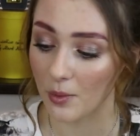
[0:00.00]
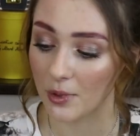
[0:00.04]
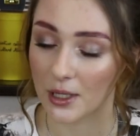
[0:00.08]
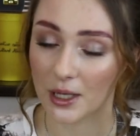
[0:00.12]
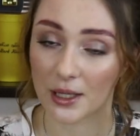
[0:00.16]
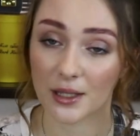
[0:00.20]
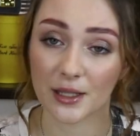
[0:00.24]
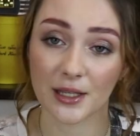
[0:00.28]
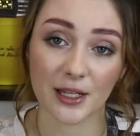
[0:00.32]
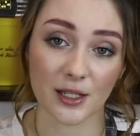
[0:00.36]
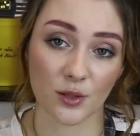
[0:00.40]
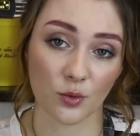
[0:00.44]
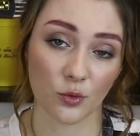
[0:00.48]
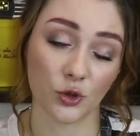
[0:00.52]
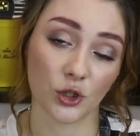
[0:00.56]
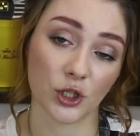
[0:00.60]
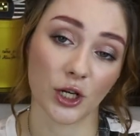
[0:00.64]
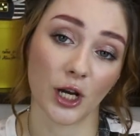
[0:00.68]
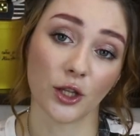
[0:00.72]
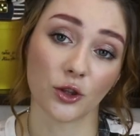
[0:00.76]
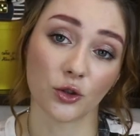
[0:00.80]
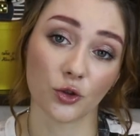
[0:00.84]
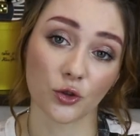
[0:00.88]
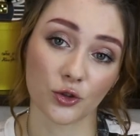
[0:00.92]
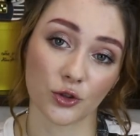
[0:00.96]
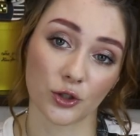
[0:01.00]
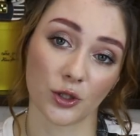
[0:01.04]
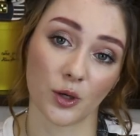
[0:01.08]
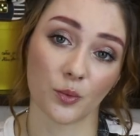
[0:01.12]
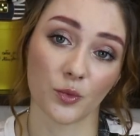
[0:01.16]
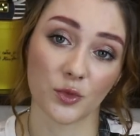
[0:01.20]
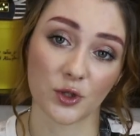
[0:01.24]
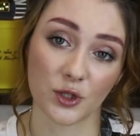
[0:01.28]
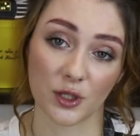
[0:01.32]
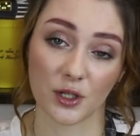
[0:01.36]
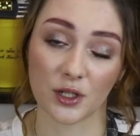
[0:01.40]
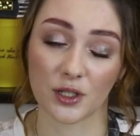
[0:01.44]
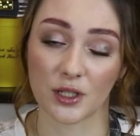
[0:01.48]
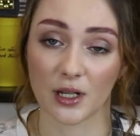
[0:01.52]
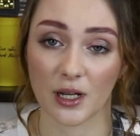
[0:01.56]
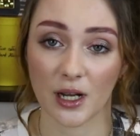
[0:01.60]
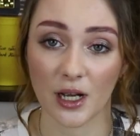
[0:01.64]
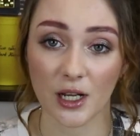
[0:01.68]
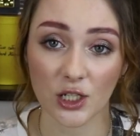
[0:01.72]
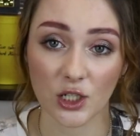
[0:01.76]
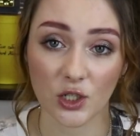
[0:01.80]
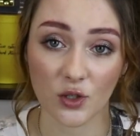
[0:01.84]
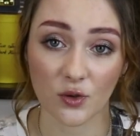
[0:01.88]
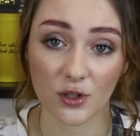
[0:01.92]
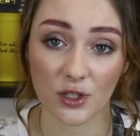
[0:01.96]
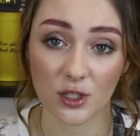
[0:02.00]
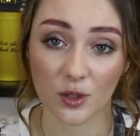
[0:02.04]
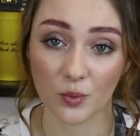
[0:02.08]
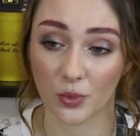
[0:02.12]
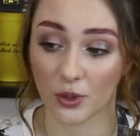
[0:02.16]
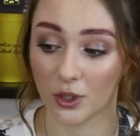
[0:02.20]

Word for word: меня не смущает то, что она быстро заканчивается,